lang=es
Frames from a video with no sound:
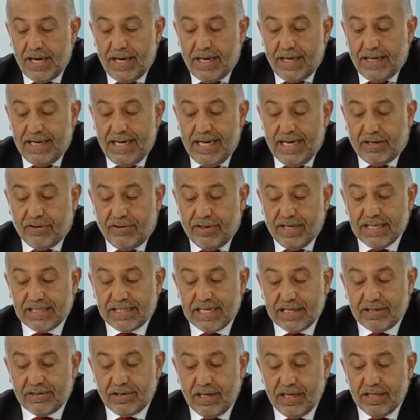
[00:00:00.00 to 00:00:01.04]
y con el
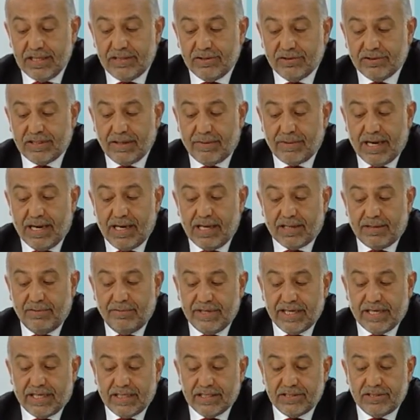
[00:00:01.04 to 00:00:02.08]
Centro de la Industria para la
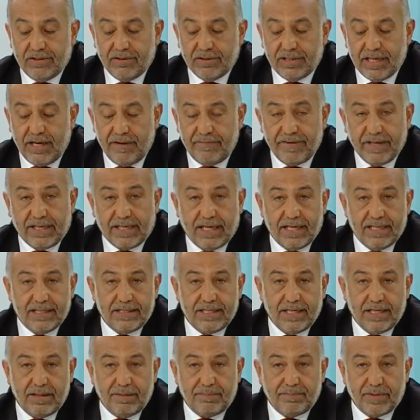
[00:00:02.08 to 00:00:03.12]
Comunicación Gráfica
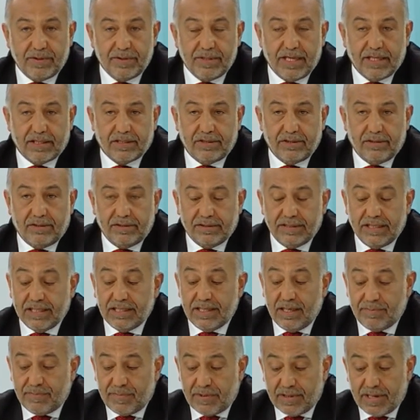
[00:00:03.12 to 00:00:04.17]
desde el proyecto,
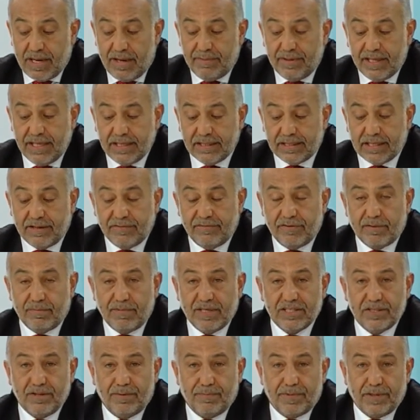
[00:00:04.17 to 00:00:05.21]
desde el programa de
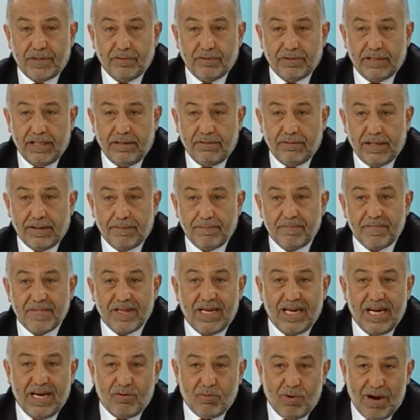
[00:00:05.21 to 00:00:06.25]
transformación productiva.
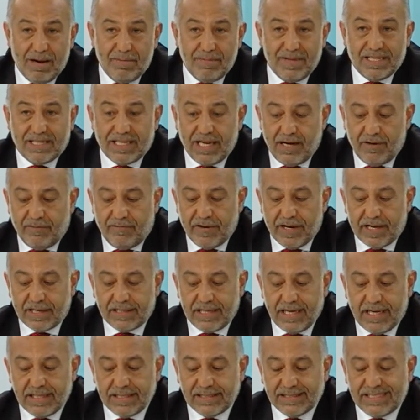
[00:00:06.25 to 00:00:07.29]
Igualmente la
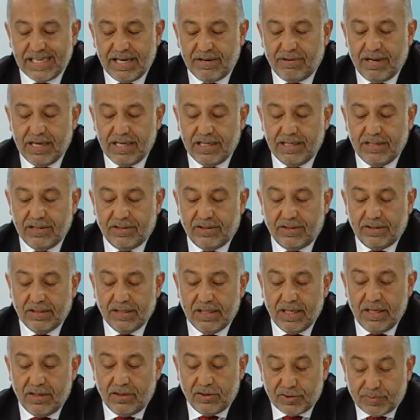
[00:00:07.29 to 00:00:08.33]
oferta se validó
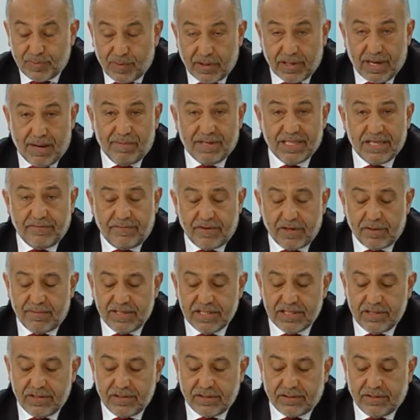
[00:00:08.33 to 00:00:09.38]
los programas de
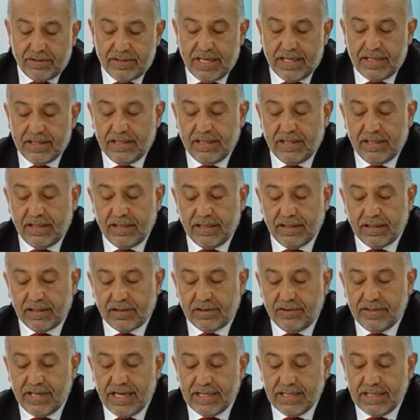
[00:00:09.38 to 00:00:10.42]
formación con, Andi,
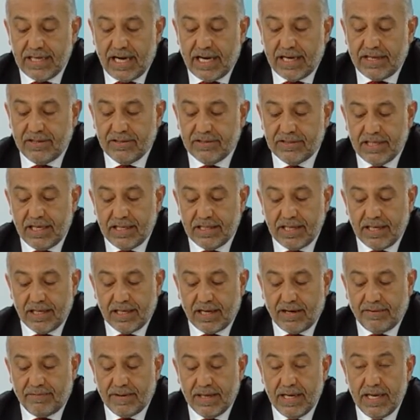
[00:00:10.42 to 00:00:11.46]
con Andiarios y Andigraf.